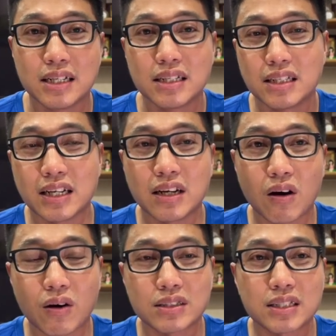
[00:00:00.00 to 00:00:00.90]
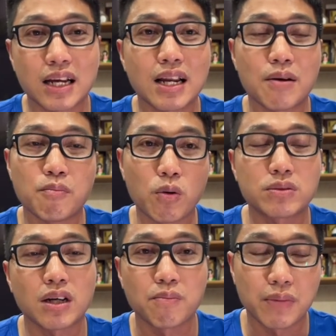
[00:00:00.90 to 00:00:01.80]
thì họ sẽ là một
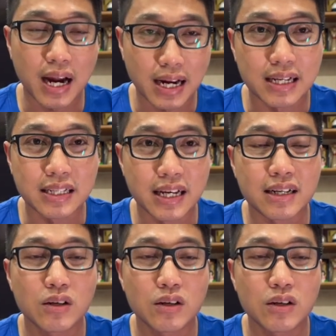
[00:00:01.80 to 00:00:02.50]
trong hai đại diện